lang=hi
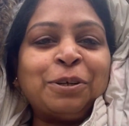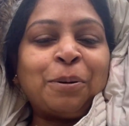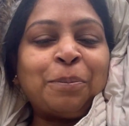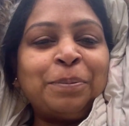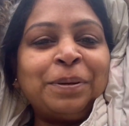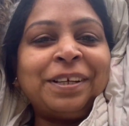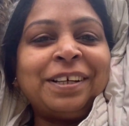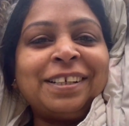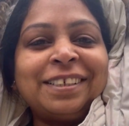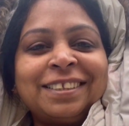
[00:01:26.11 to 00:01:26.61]

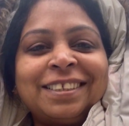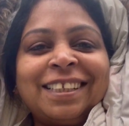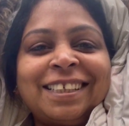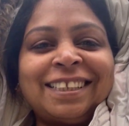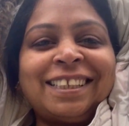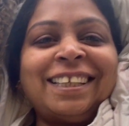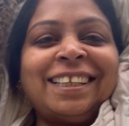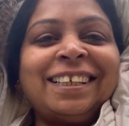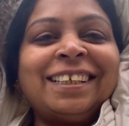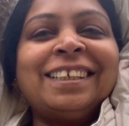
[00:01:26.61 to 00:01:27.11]
शॉपिंग कर
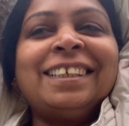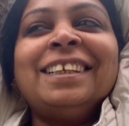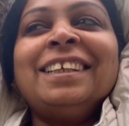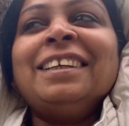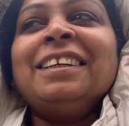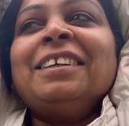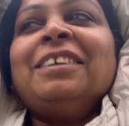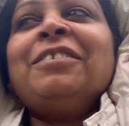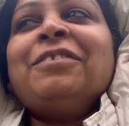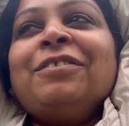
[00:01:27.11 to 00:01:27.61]
सकते
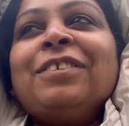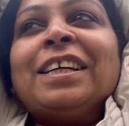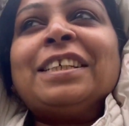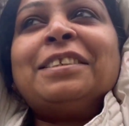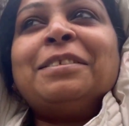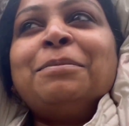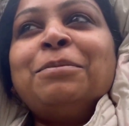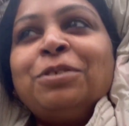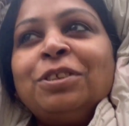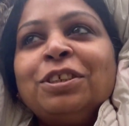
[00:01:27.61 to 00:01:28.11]
हैं
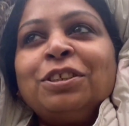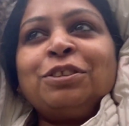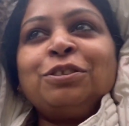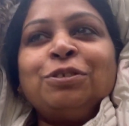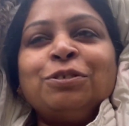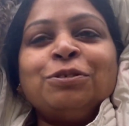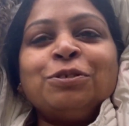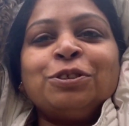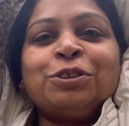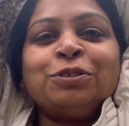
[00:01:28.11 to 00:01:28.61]
वैसे मुझे
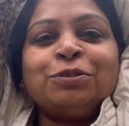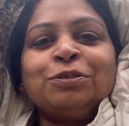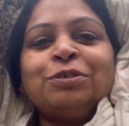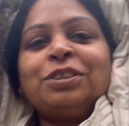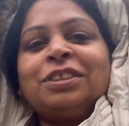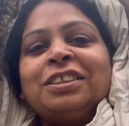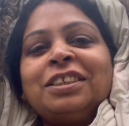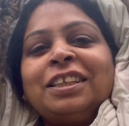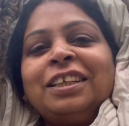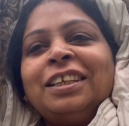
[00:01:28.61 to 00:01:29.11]
स्नो
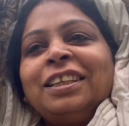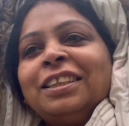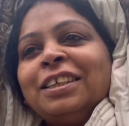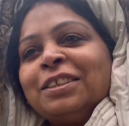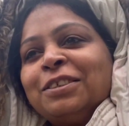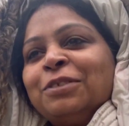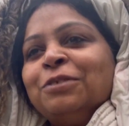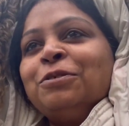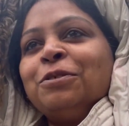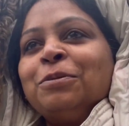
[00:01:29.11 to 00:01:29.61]
शूज़ चाहिए
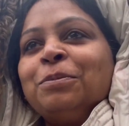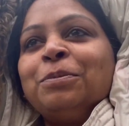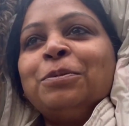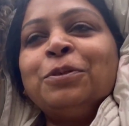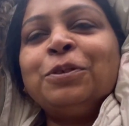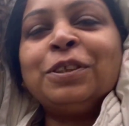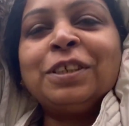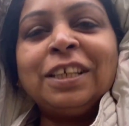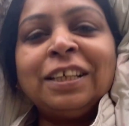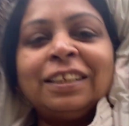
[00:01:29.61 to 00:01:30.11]
थे स्नो
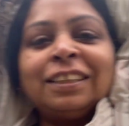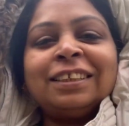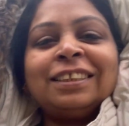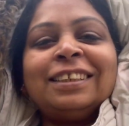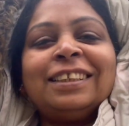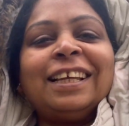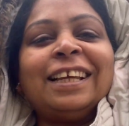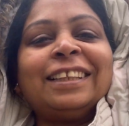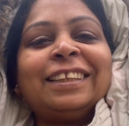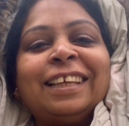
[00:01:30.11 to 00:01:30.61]
बूट्स
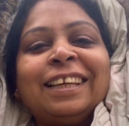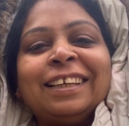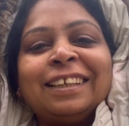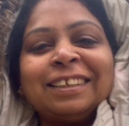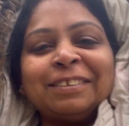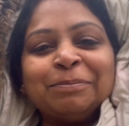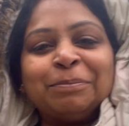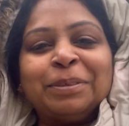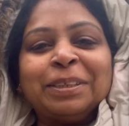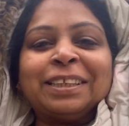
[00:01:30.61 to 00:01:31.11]
देखते
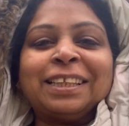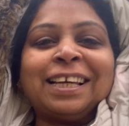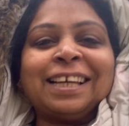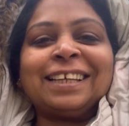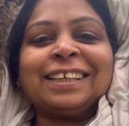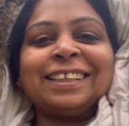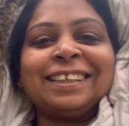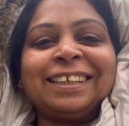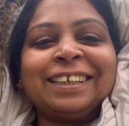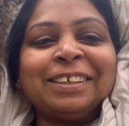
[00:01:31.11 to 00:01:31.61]
हैं मिलता
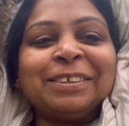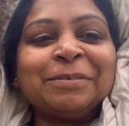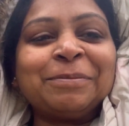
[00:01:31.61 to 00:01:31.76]
है कि नहीं